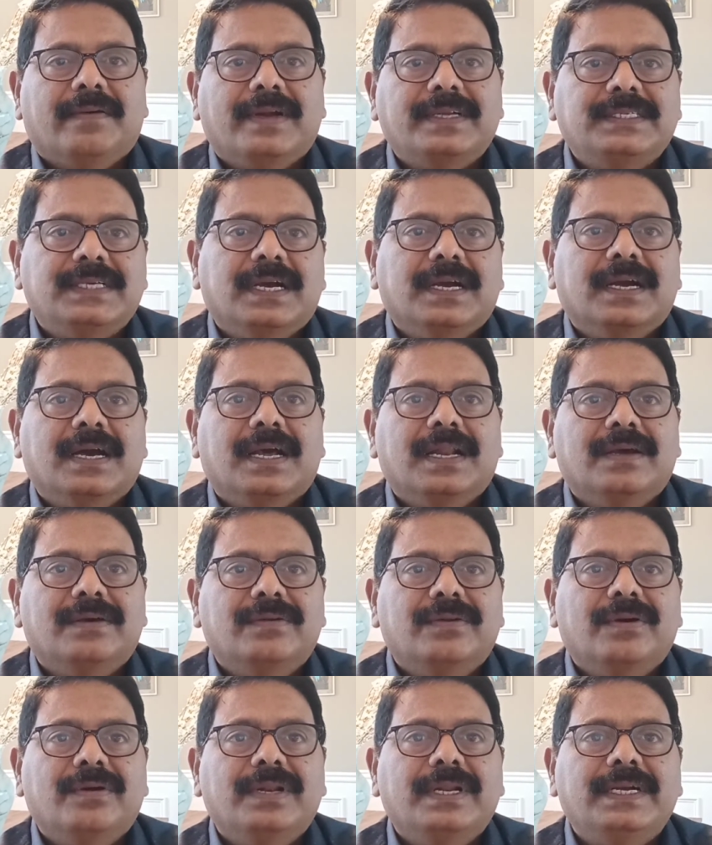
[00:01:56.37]

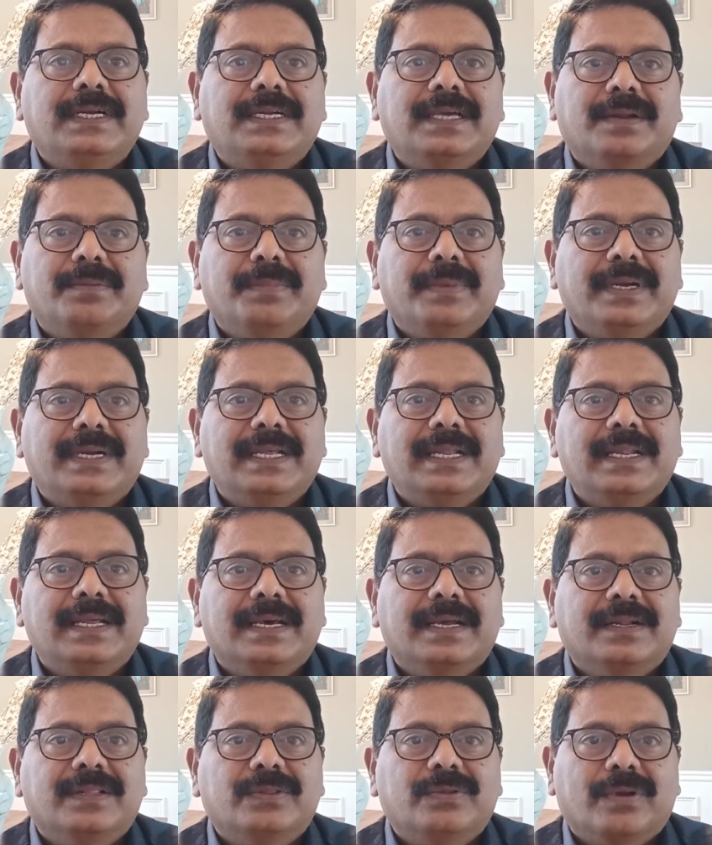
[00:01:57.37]
వర్షాకాలంలో లిట్టర్
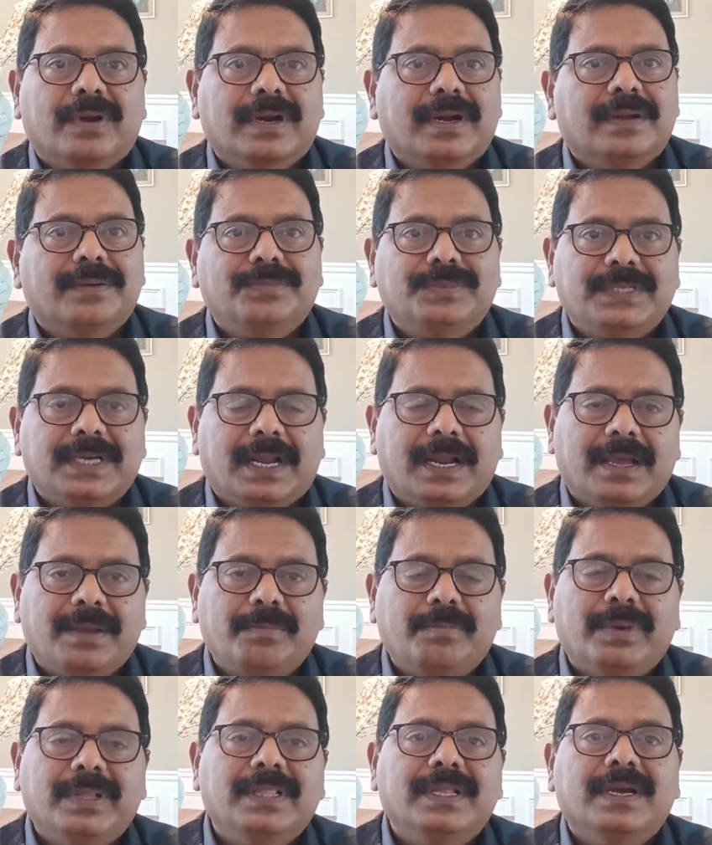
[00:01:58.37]
మెటీరియల్ దొరకడం చాలా
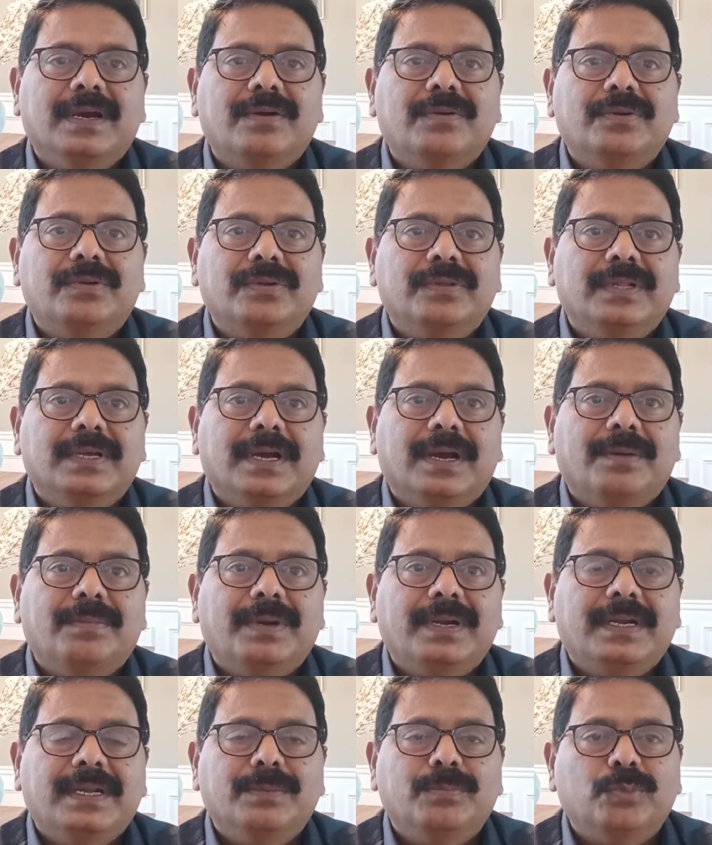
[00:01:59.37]
ఇబ్బందిగా ఉంటుంది
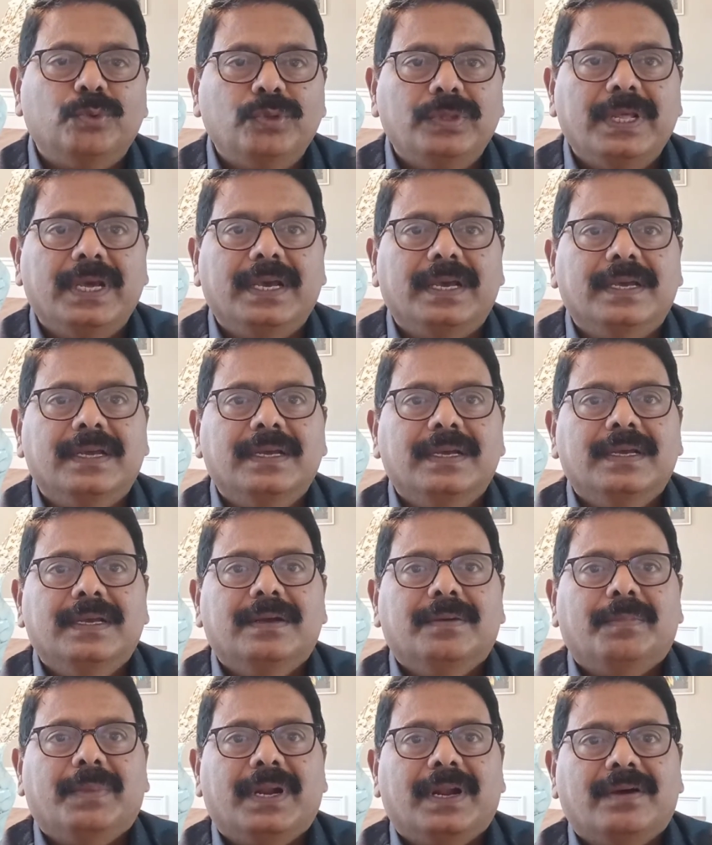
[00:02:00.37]
కాబట్టి ముందే
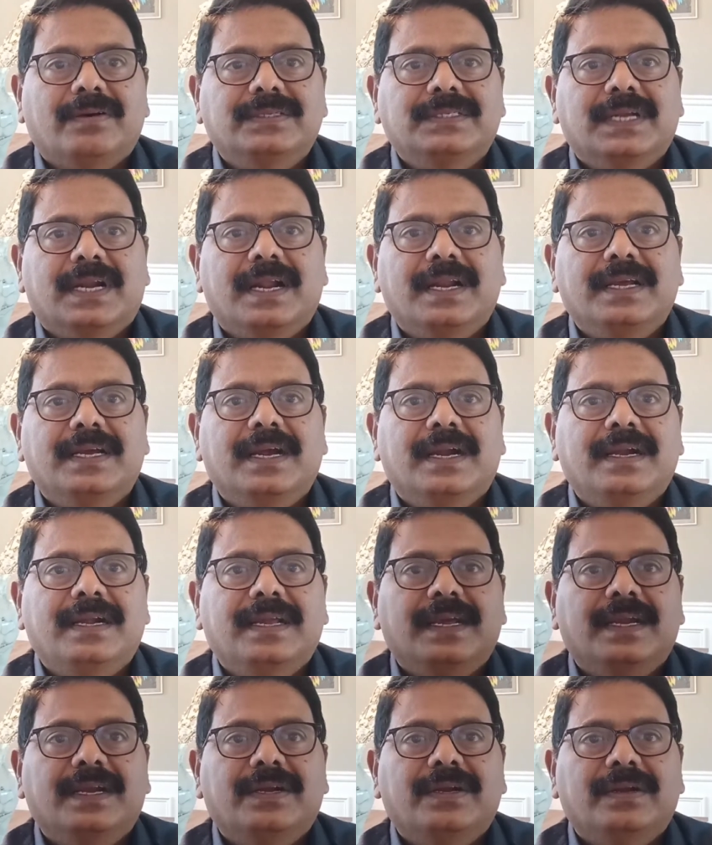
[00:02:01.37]
మన
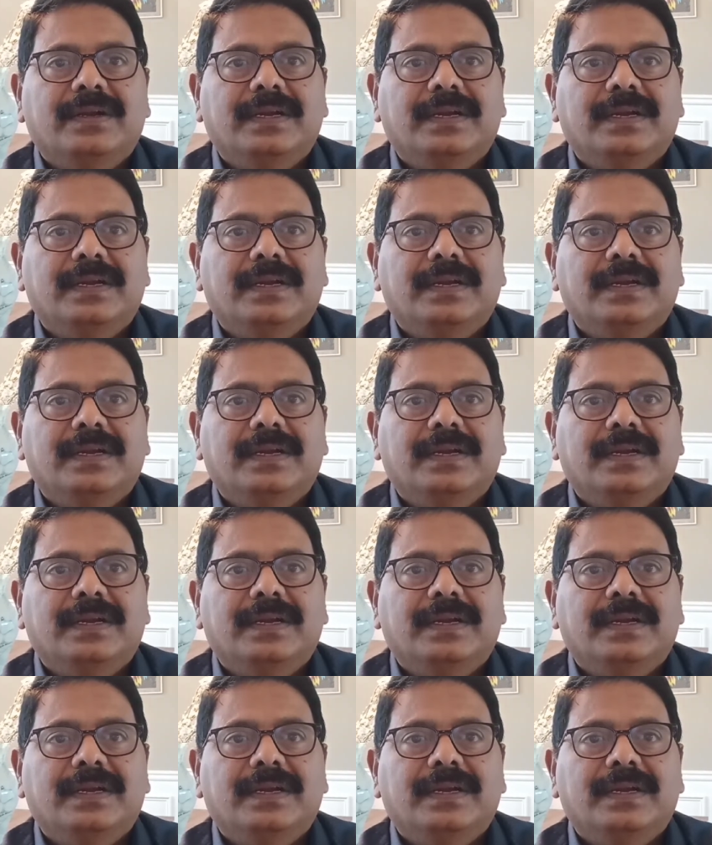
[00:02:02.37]
అవసరానికంటే